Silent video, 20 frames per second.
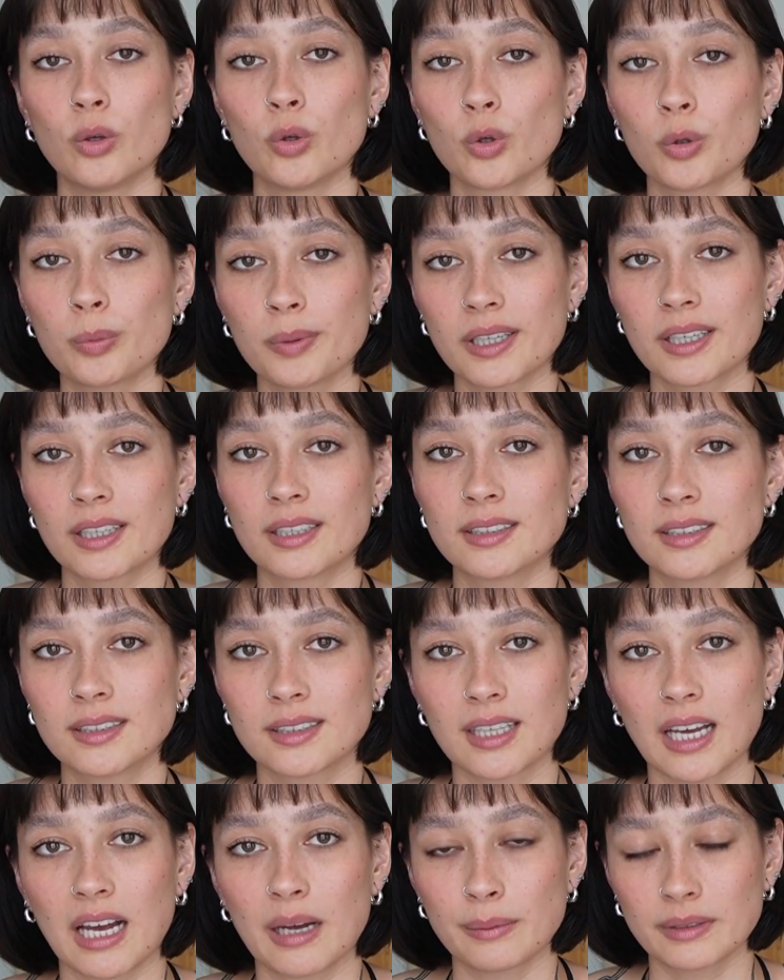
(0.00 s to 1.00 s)

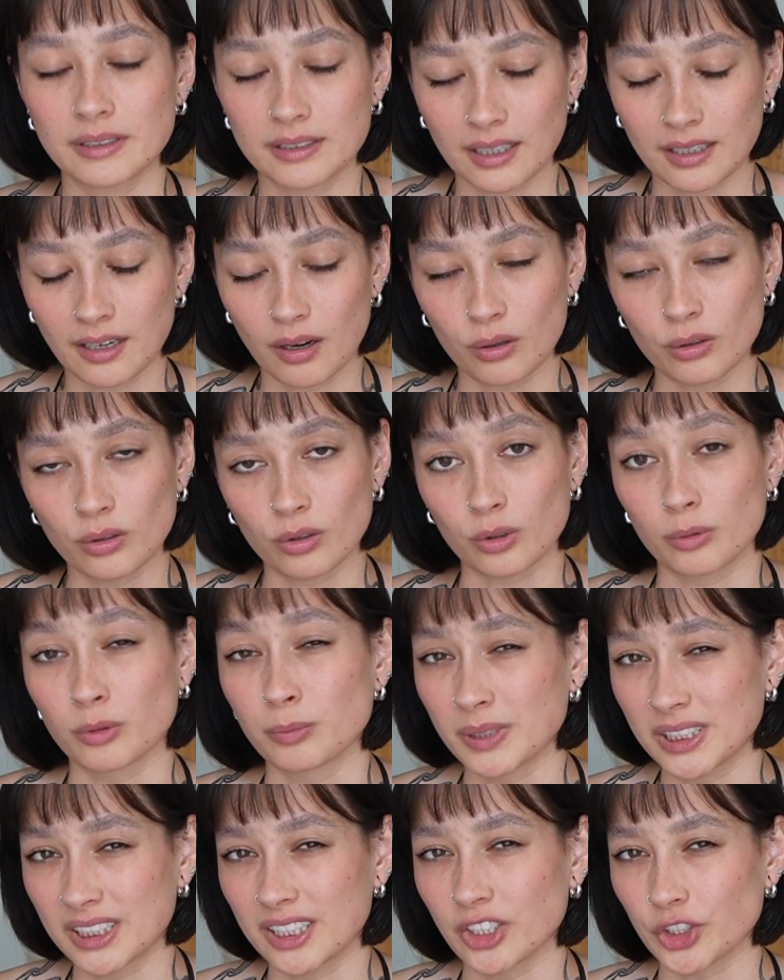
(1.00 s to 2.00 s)
Übrigens gab es dann auch noch ein
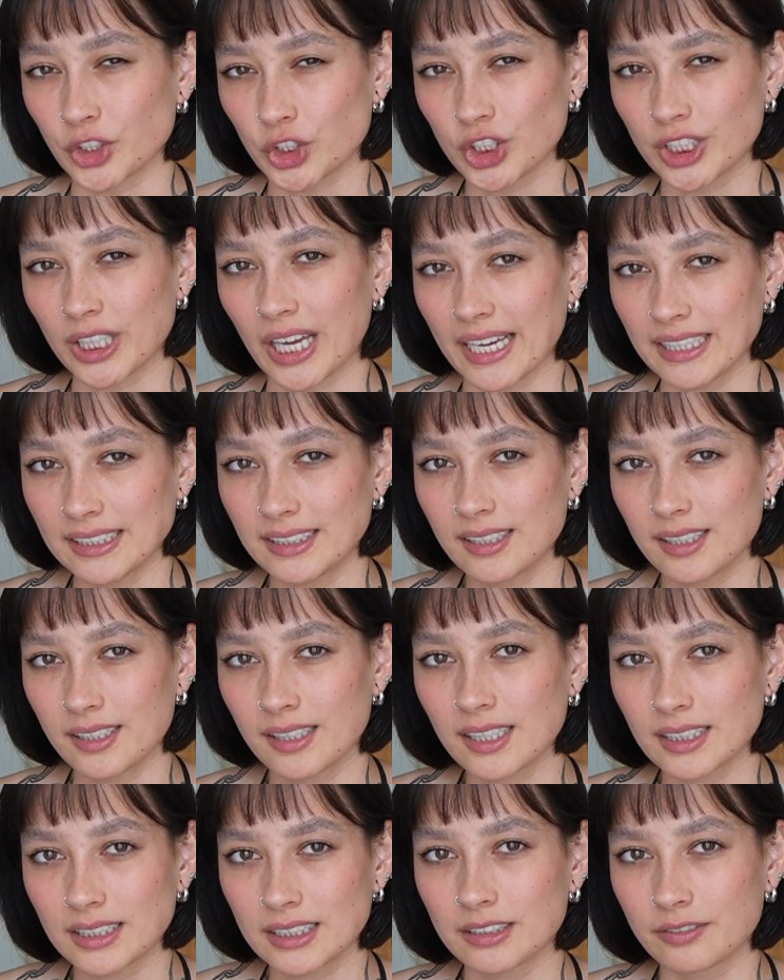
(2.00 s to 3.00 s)
bisschen Stress in
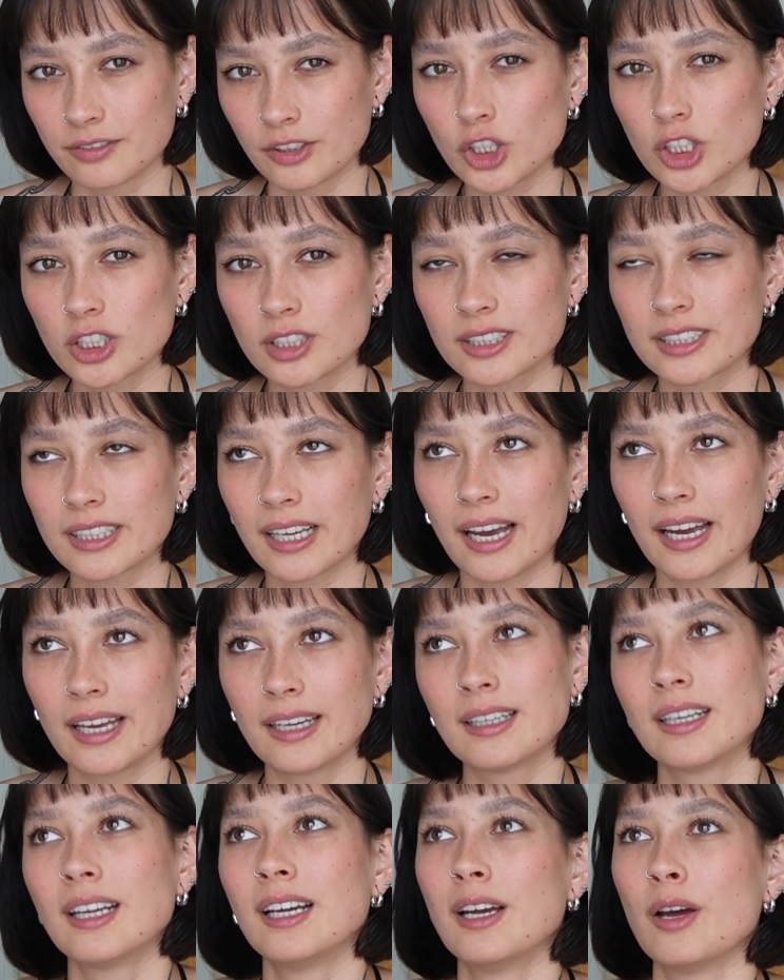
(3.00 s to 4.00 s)
der
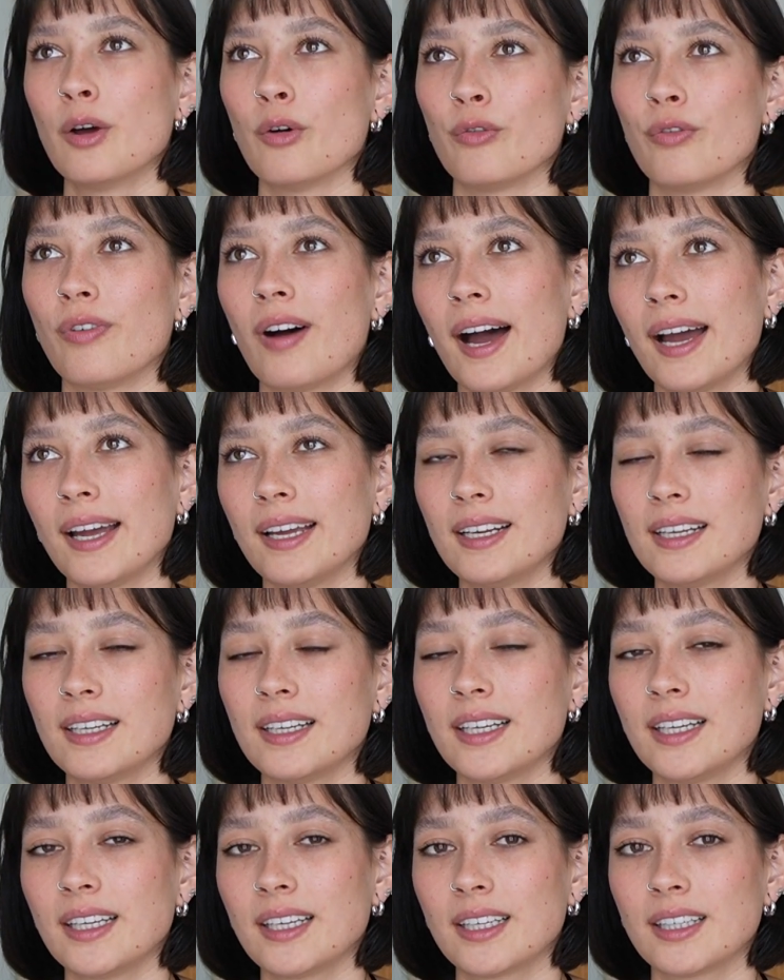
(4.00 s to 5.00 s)
Zwischenzeit, weil
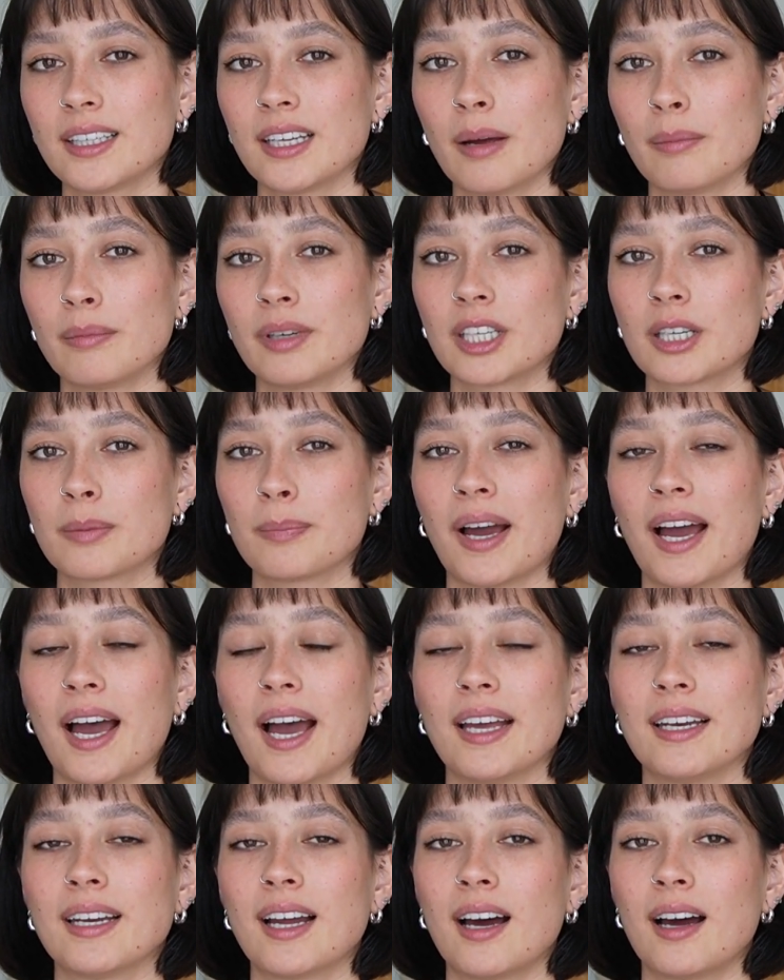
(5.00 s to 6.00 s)
ich nämlich bei
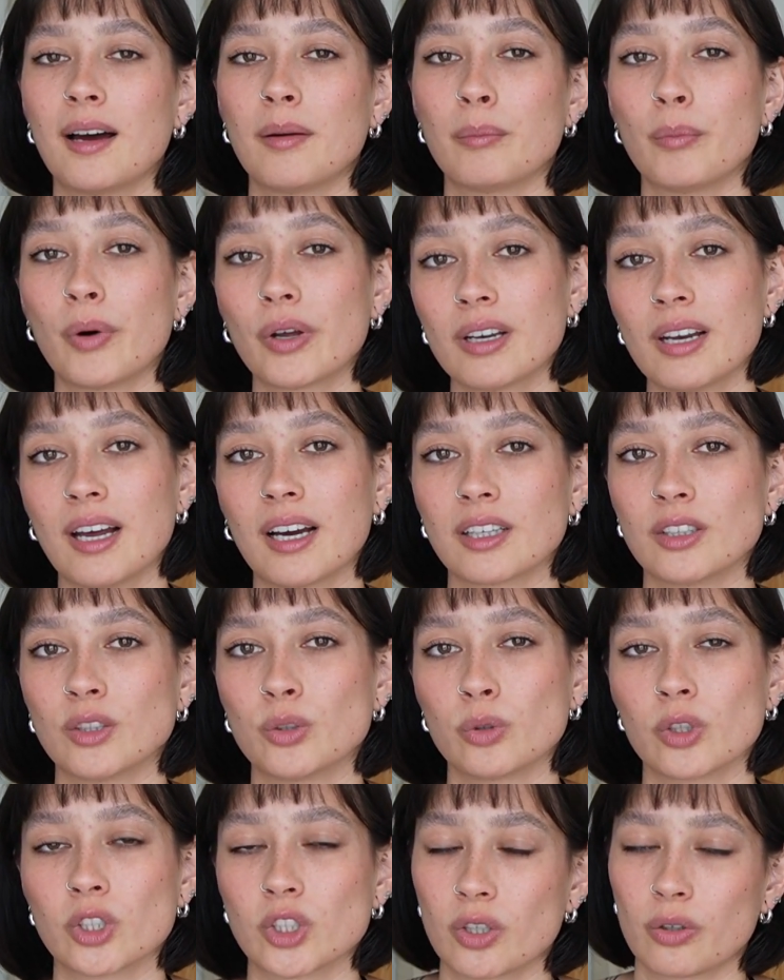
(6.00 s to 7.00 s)
einer
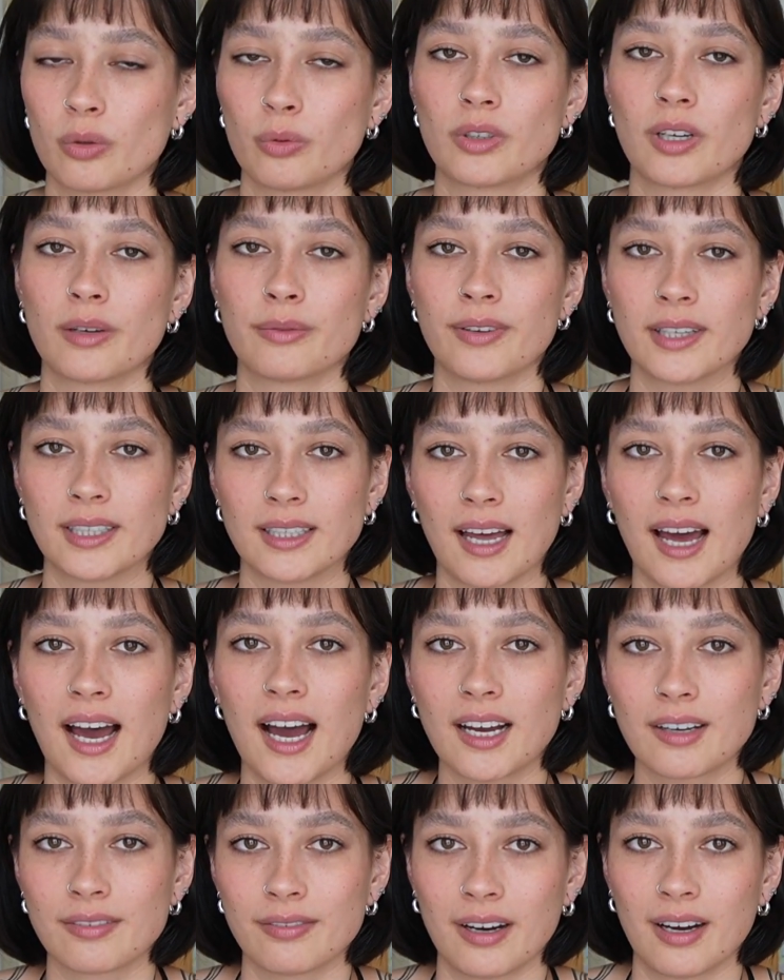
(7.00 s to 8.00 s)
Modelagentur schon unter
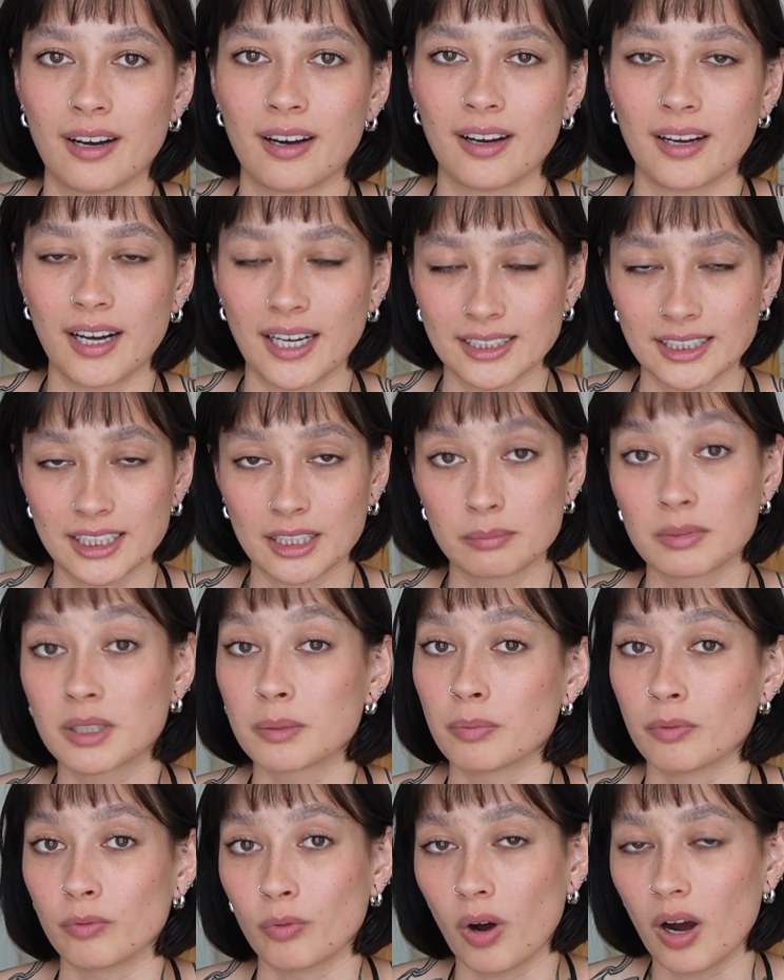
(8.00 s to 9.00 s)
Vertrag war, als ich mich
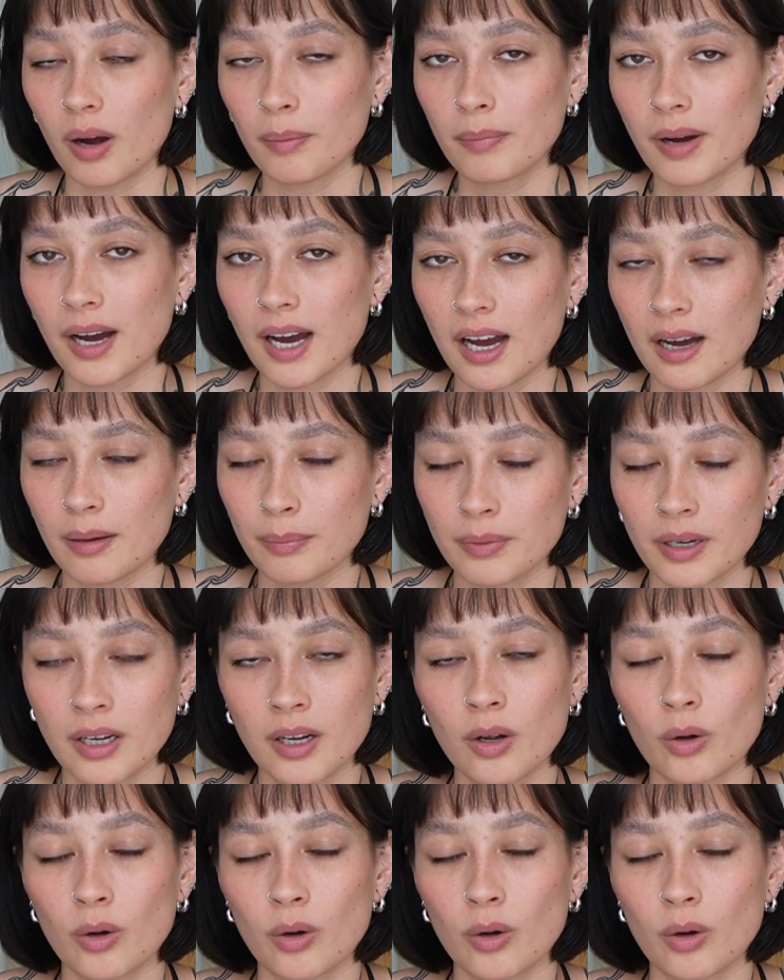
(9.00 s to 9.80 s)
beworben habe.